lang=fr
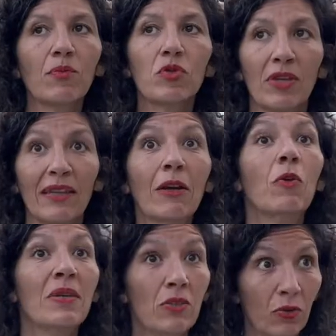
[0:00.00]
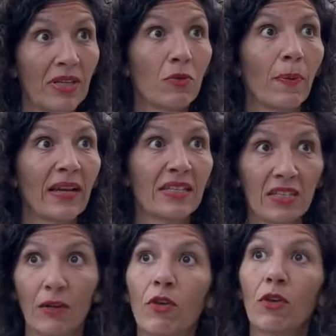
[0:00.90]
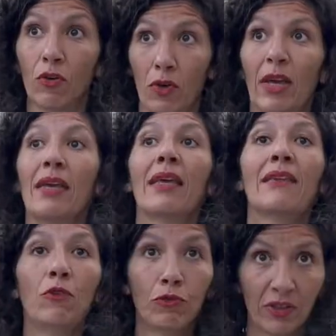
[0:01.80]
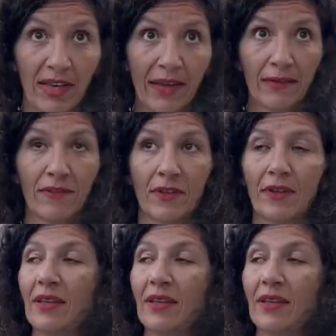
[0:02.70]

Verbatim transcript: puisqu'il y a des commissions qui sont prises à chaque fois qu'il y a des nouveaux qui arrivent.